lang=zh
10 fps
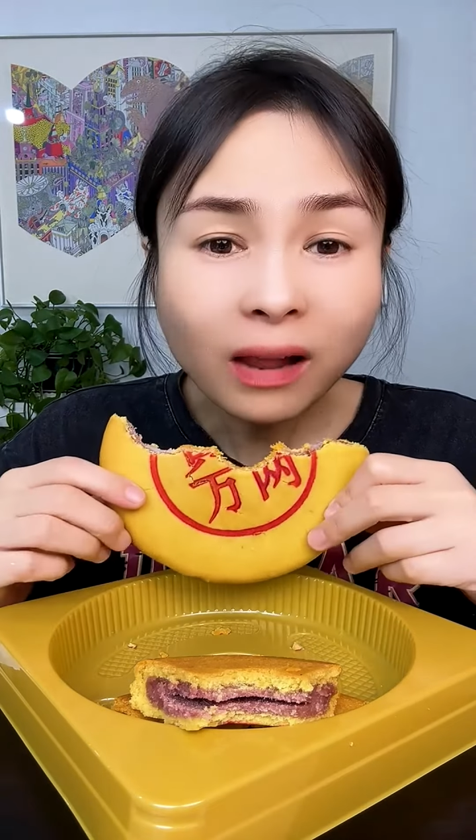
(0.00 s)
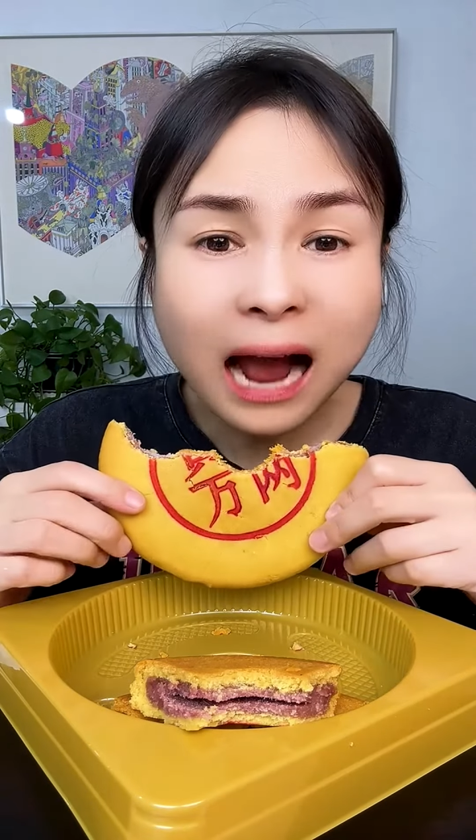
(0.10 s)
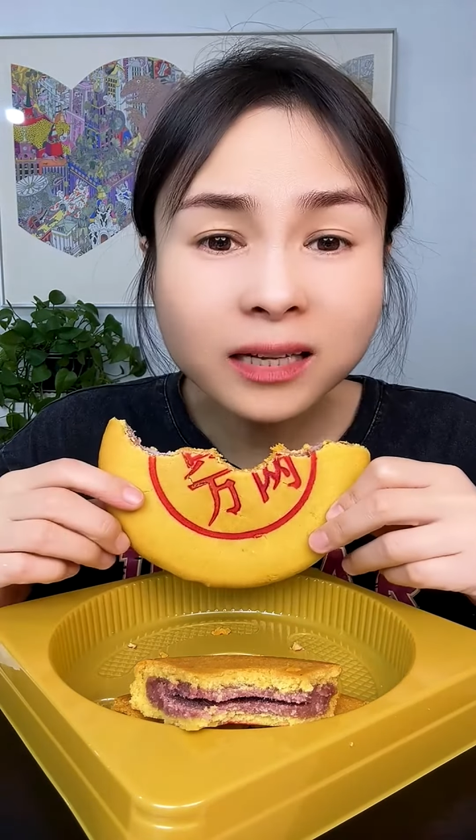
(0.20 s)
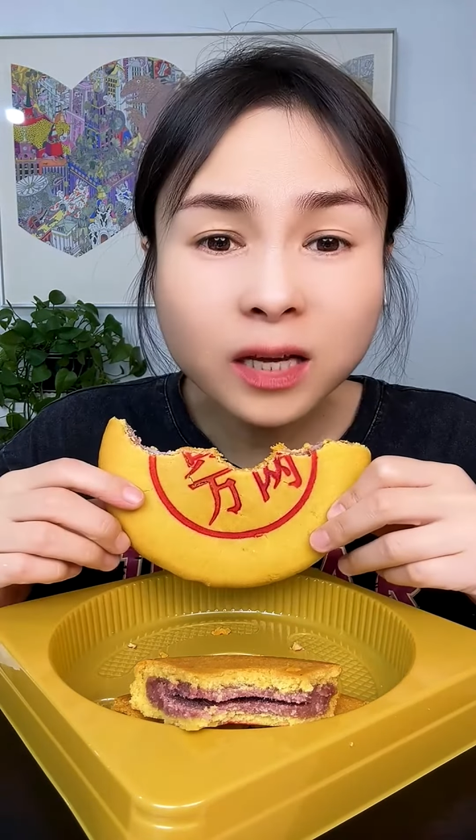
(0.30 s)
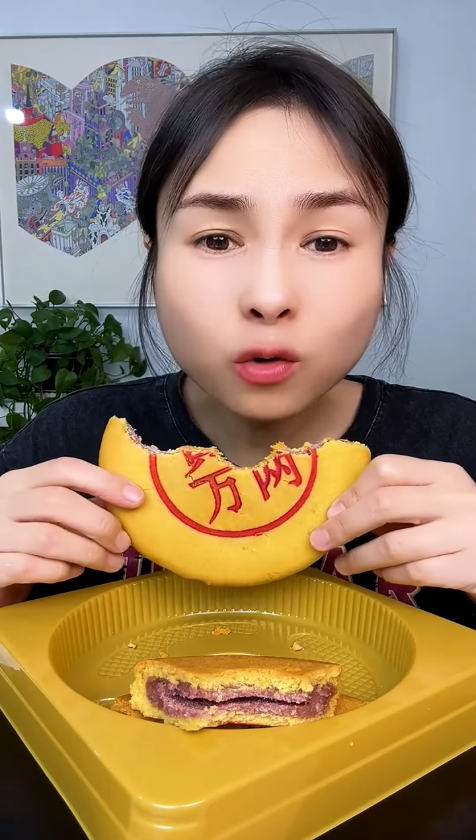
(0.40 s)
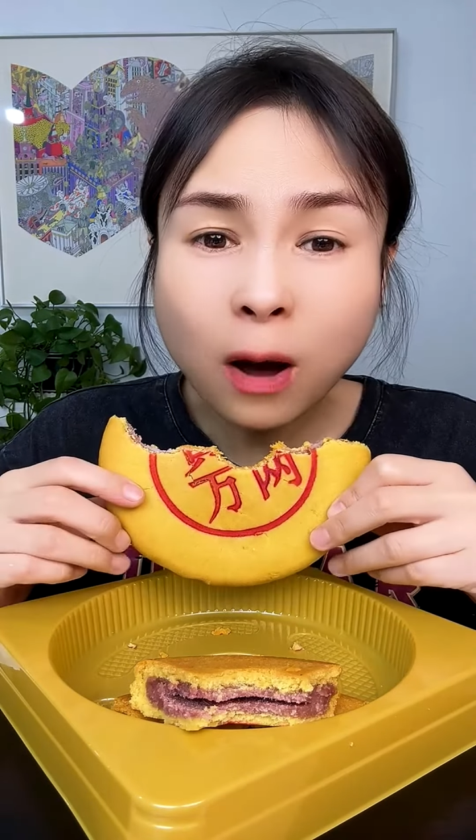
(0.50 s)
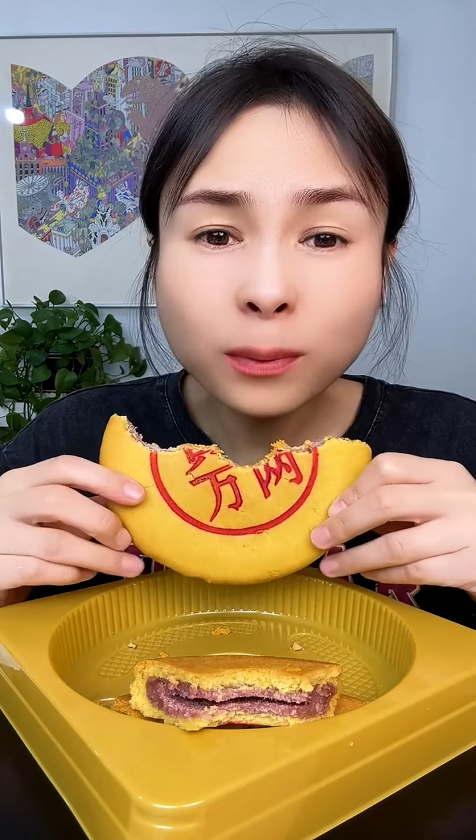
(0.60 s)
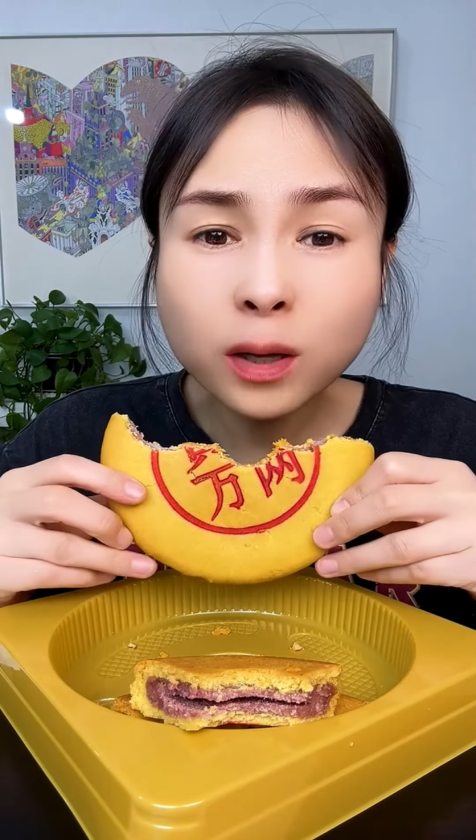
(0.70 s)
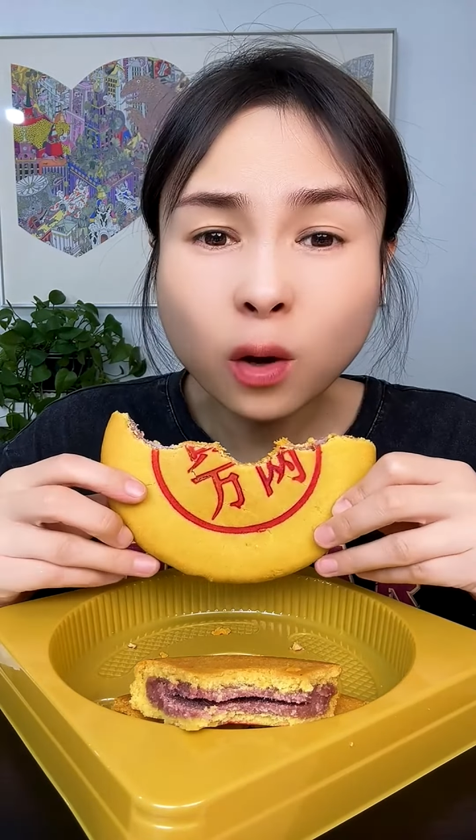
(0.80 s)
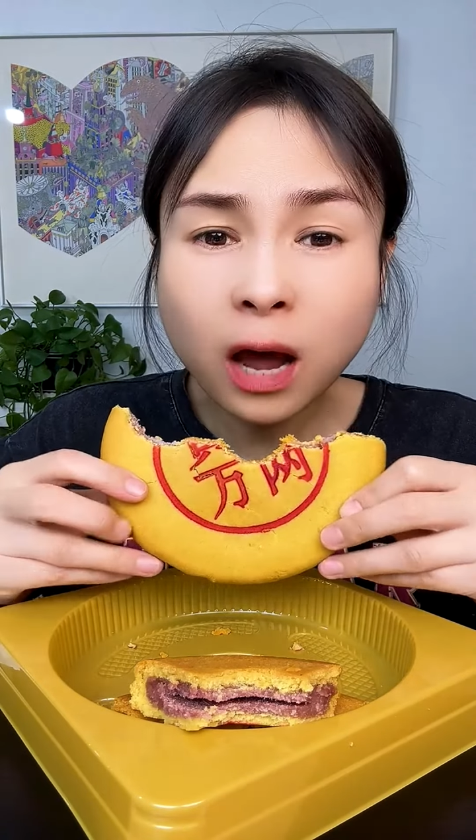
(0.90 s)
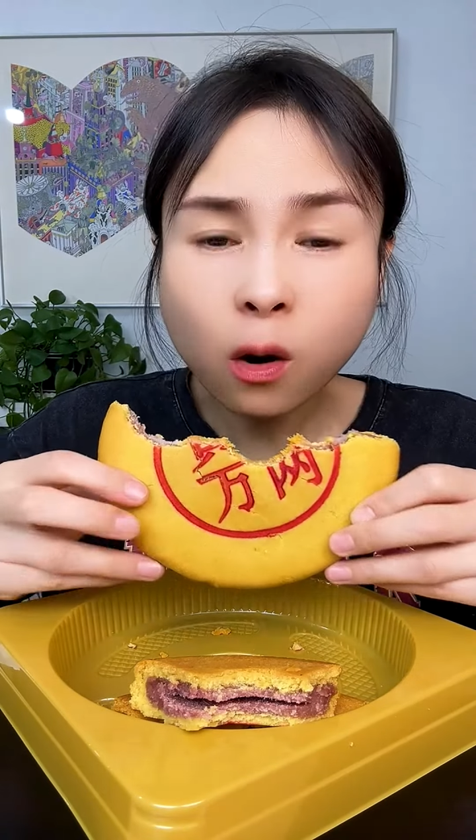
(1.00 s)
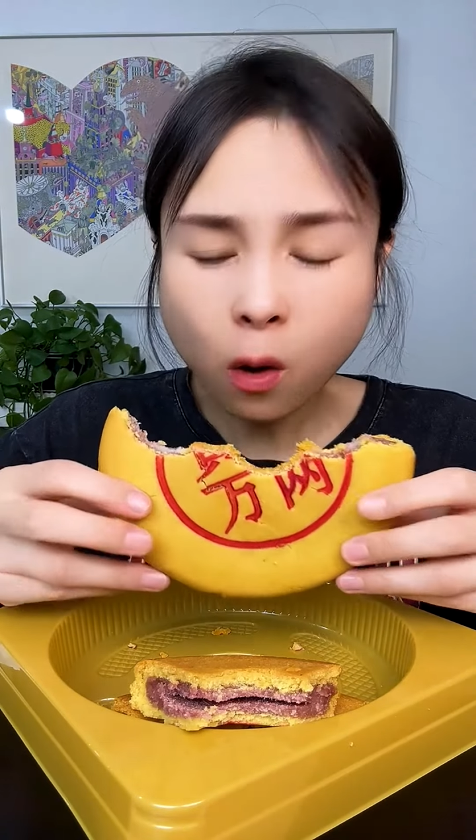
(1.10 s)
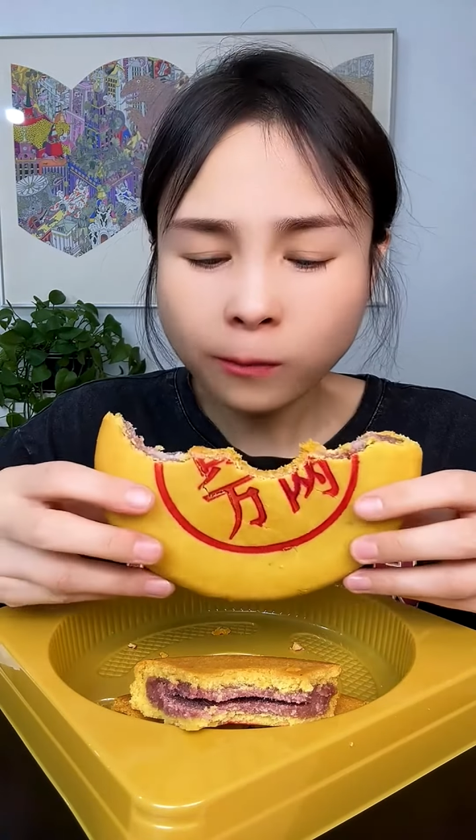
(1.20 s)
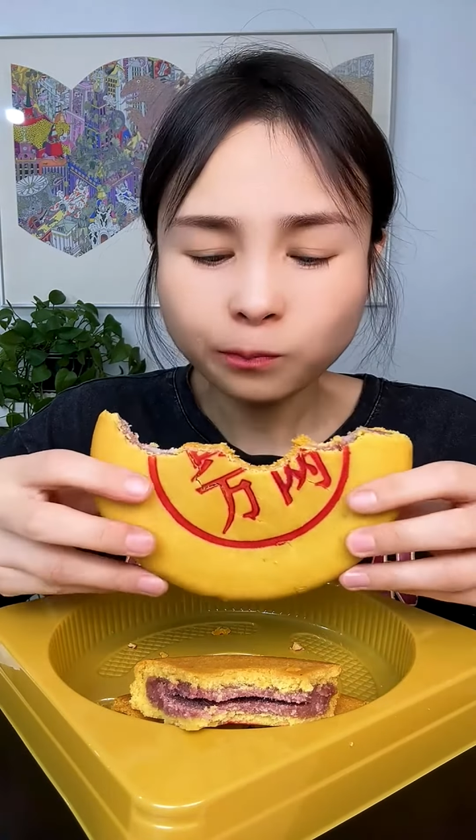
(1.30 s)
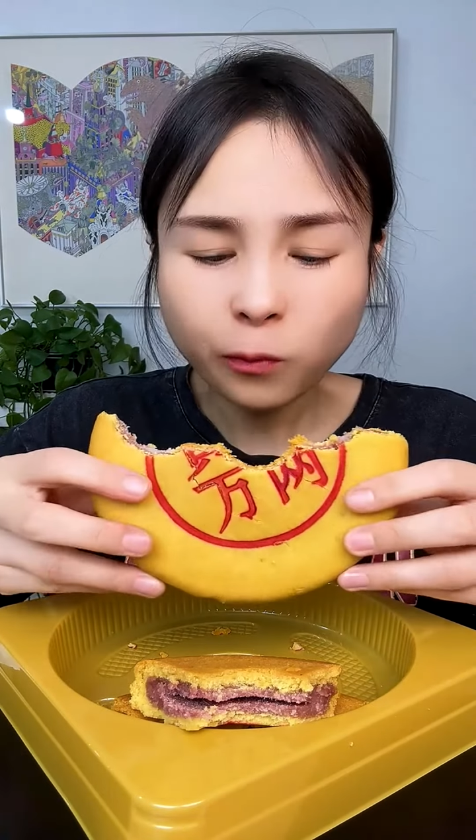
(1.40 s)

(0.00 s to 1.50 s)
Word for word: 还是那句话，不能咬大口啊，